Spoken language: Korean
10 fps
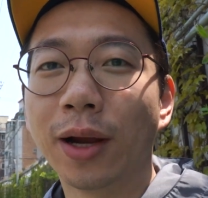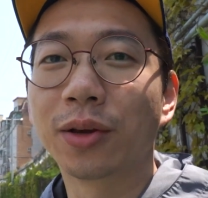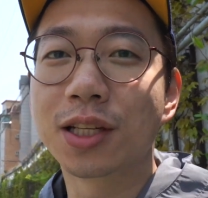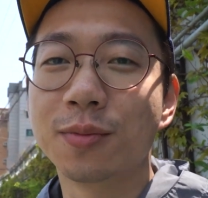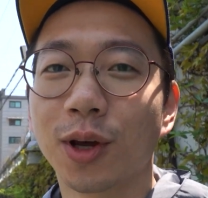
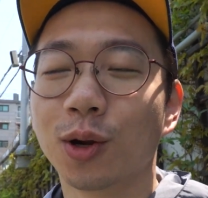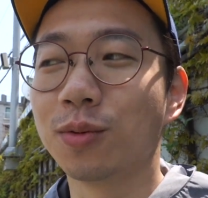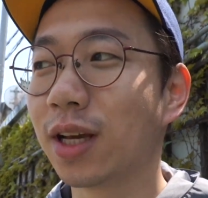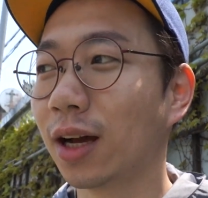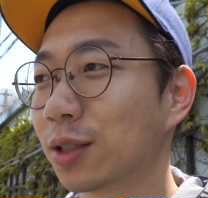발견했습니다
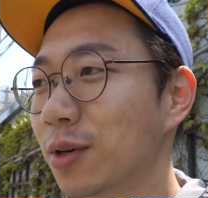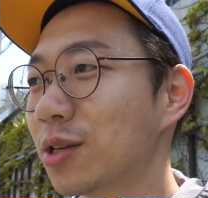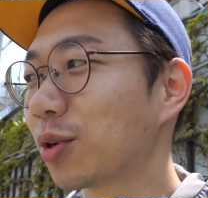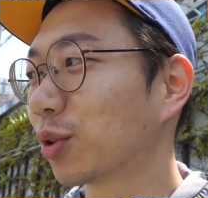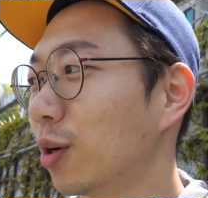여러분 제가 지금 이
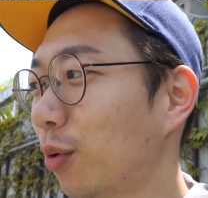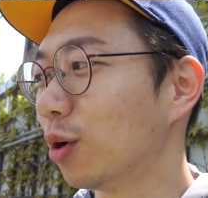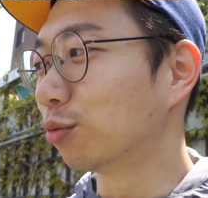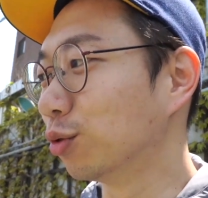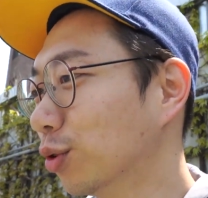녀석들을
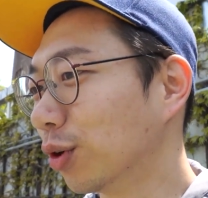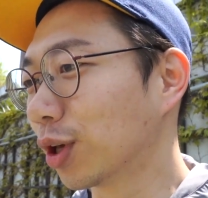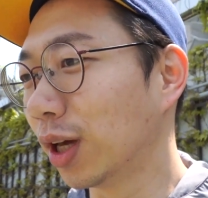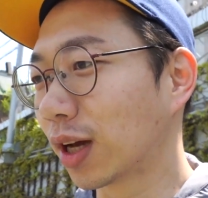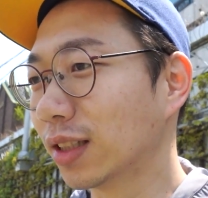보려고
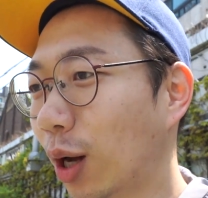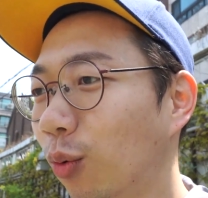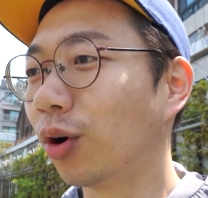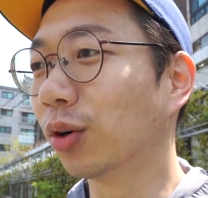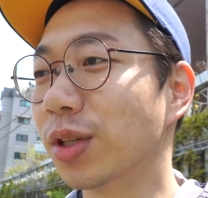여기까지
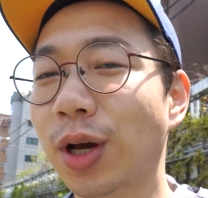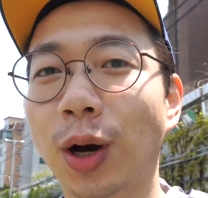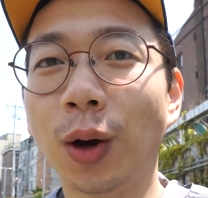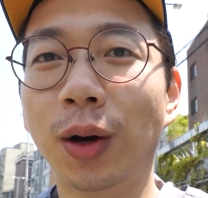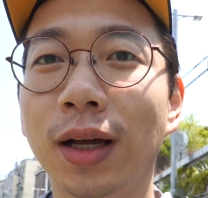나온
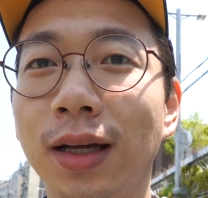거거든요